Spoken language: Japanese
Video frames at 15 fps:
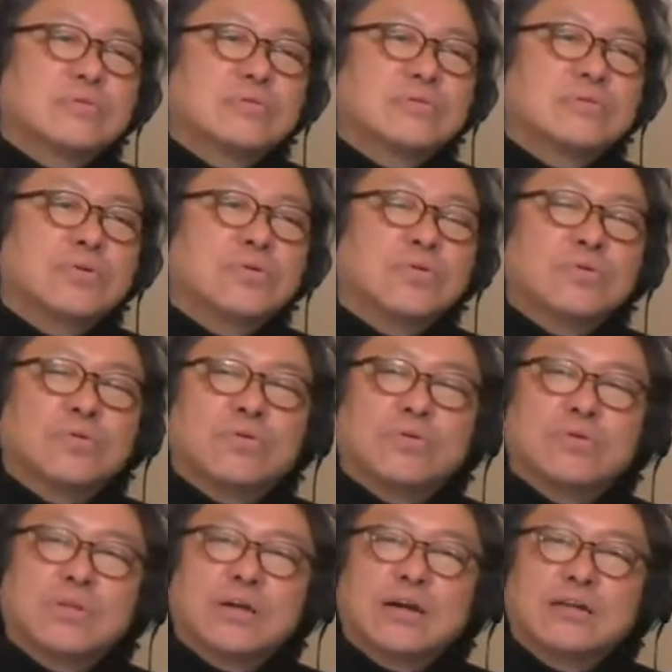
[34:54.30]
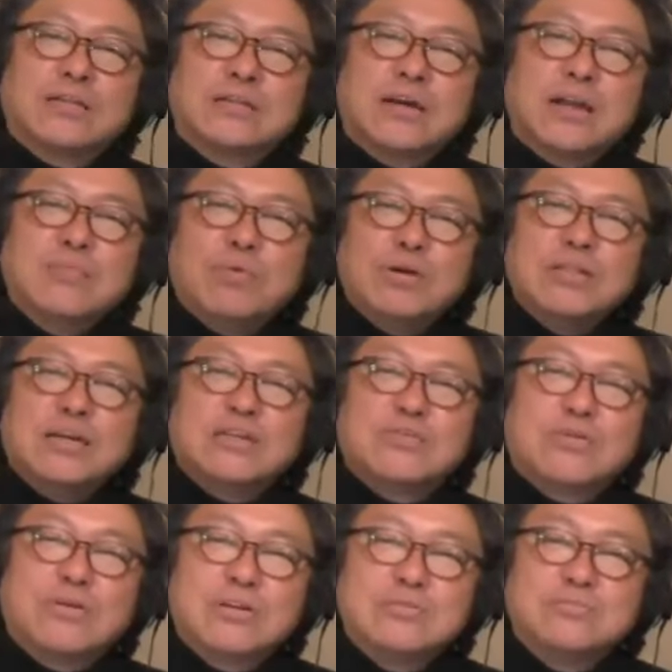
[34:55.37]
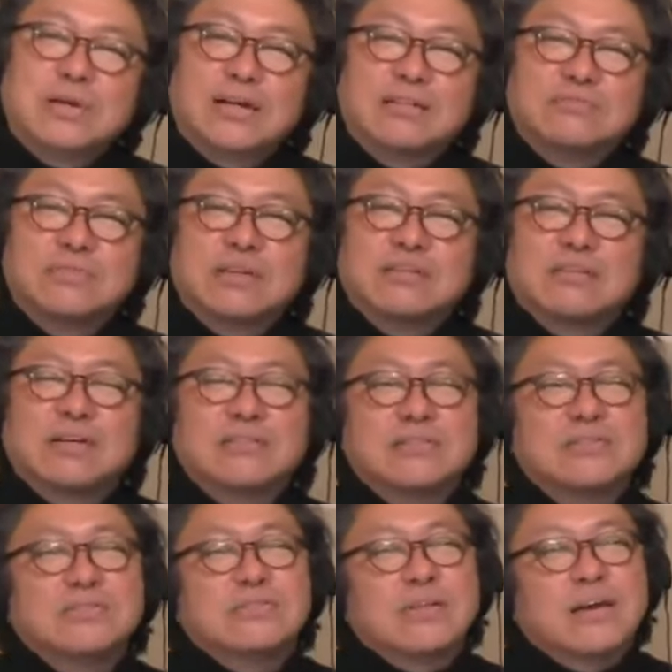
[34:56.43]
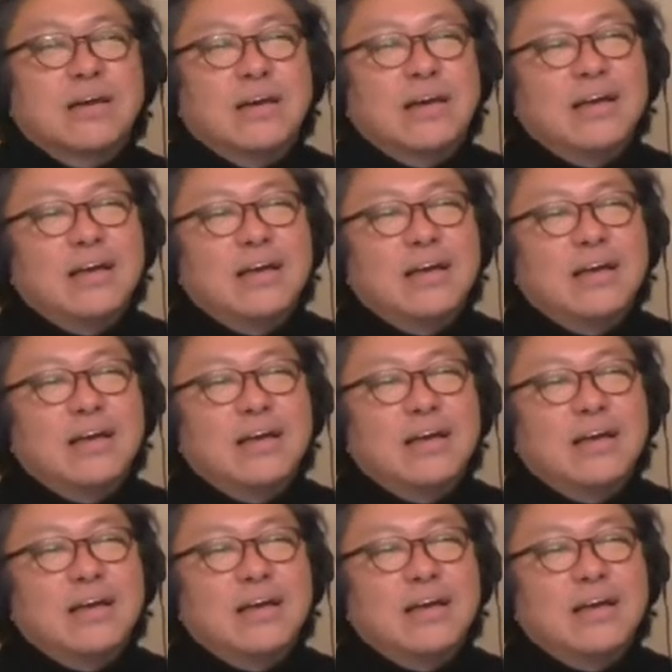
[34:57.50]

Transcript: そこのこうなんか誰もいないところに向かって歌ってる感じですよね